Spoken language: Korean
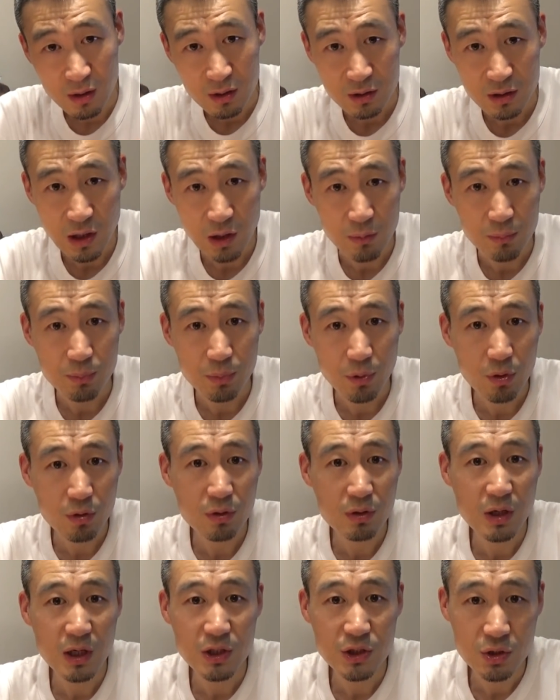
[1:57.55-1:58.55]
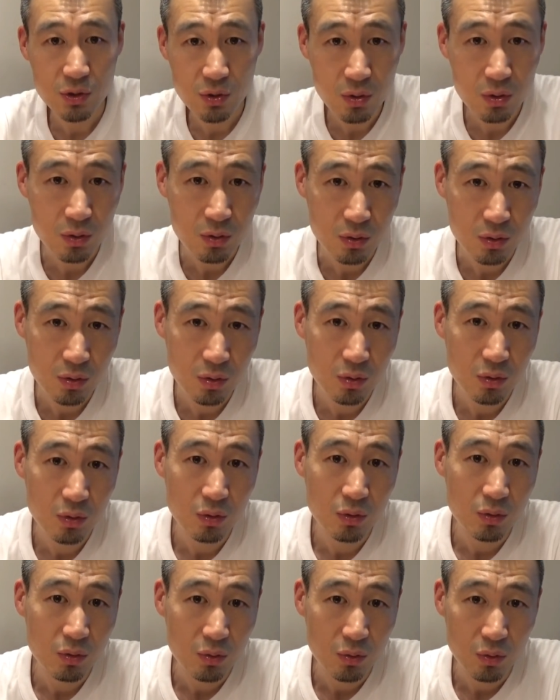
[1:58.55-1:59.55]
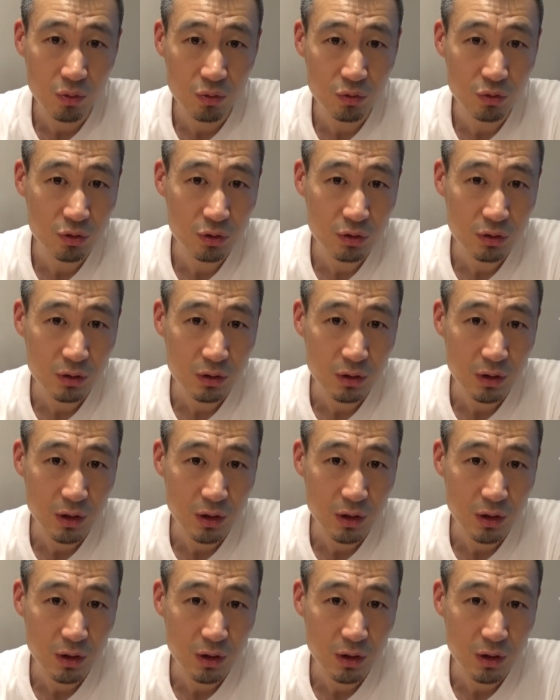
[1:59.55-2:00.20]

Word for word: 그 다음 뼈를 가지고 오늘은